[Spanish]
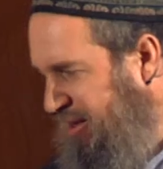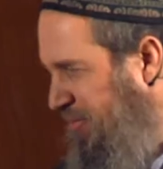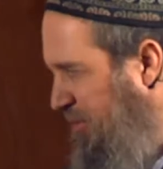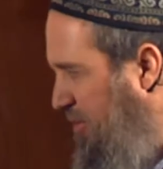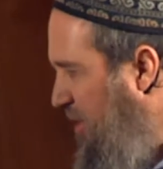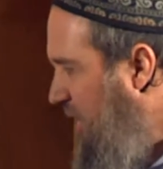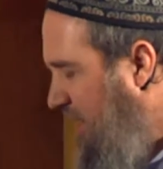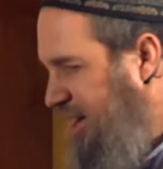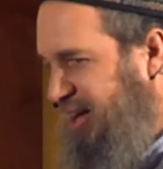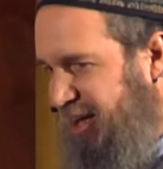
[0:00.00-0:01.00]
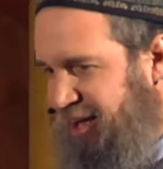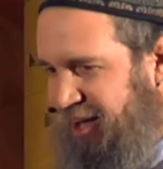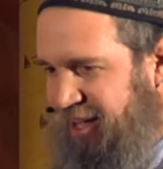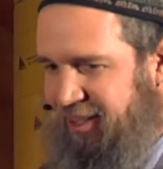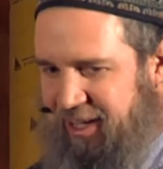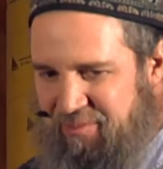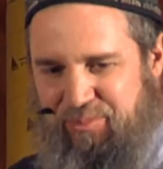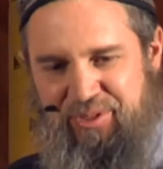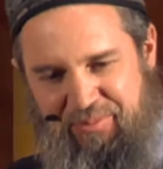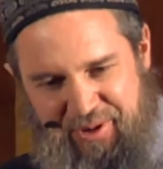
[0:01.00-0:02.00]
volver a este
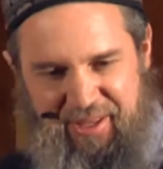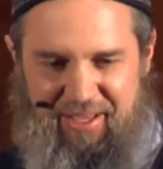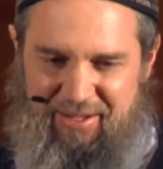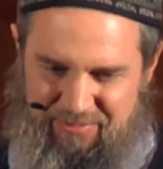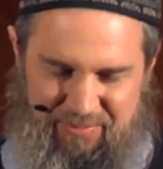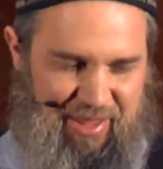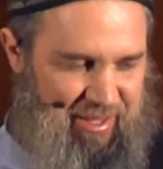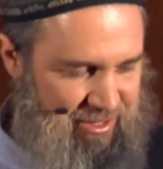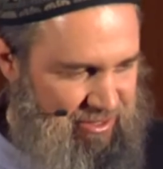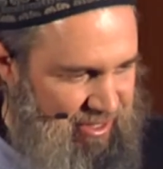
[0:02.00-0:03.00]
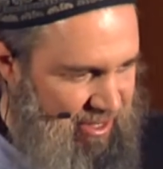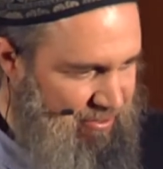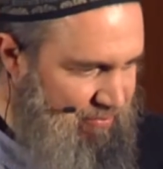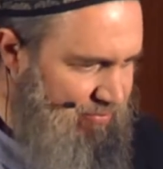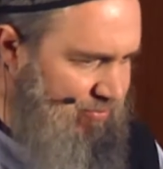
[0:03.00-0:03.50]
campus después de más de 15 años.